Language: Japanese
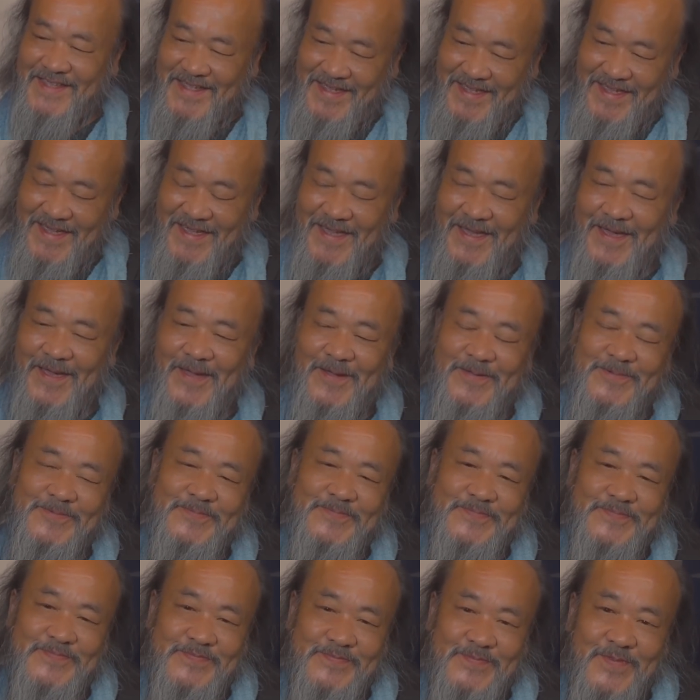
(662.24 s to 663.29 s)
で、う
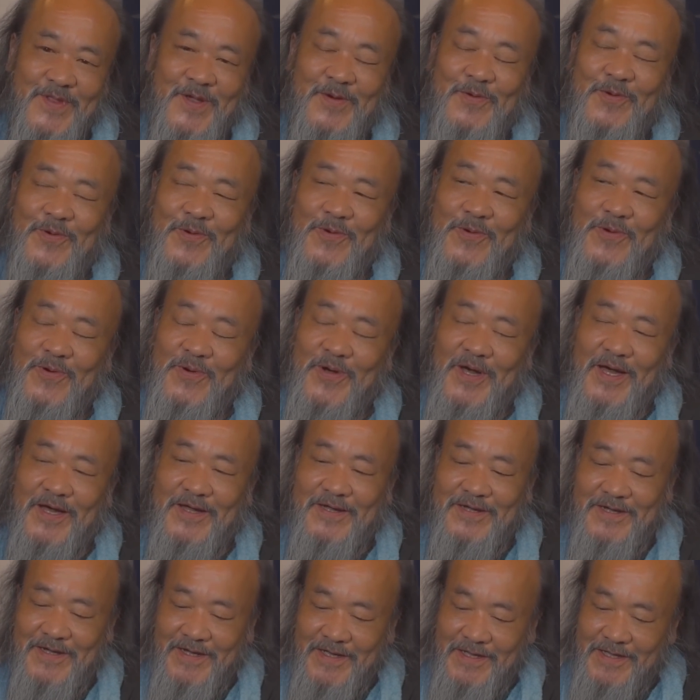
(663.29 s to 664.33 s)
ん、こう考
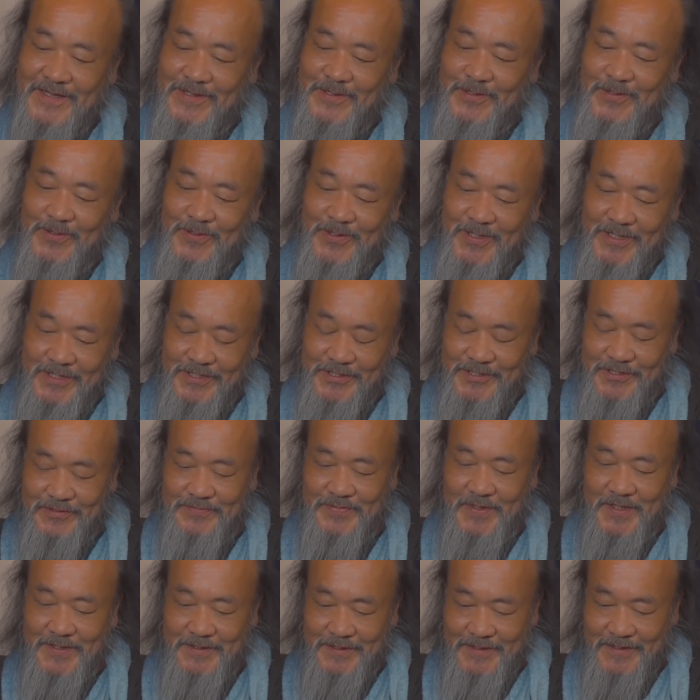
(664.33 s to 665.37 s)
えるのが一
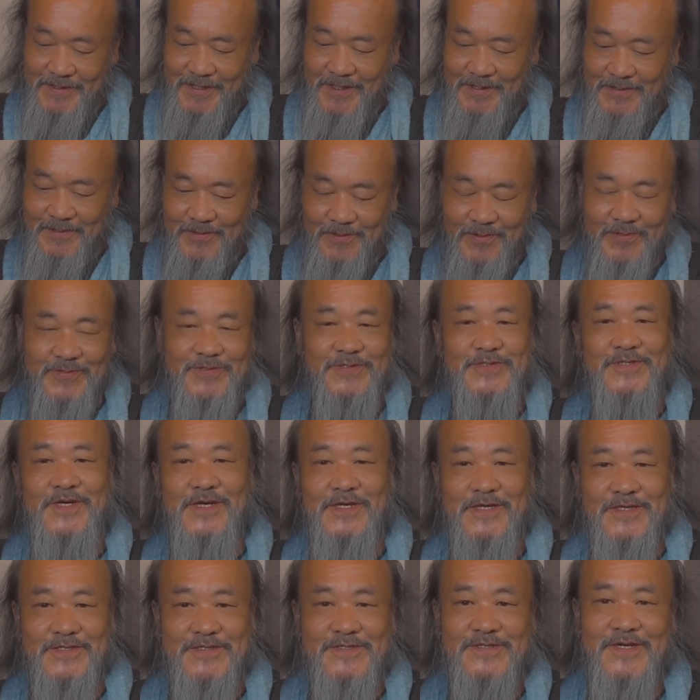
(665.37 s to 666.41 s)
番納得が
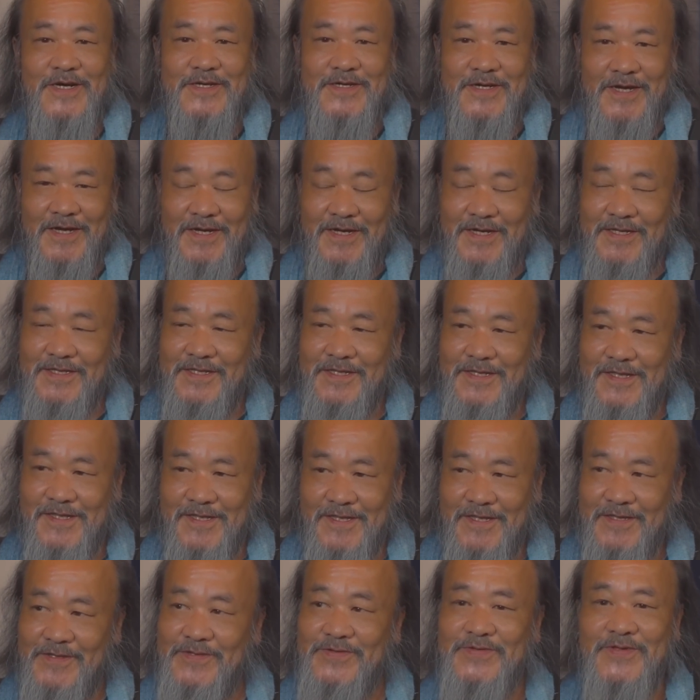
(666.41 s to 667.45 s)
いくかなっ
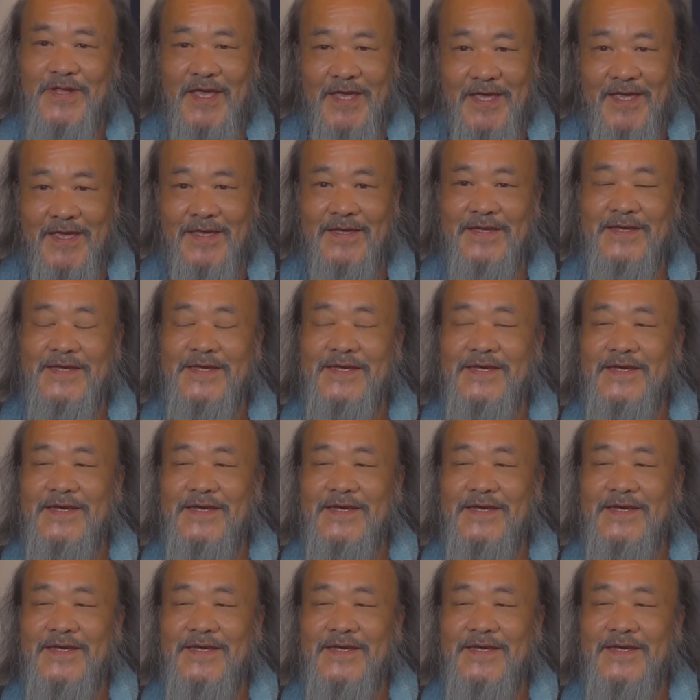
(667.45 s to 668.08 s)
ていうね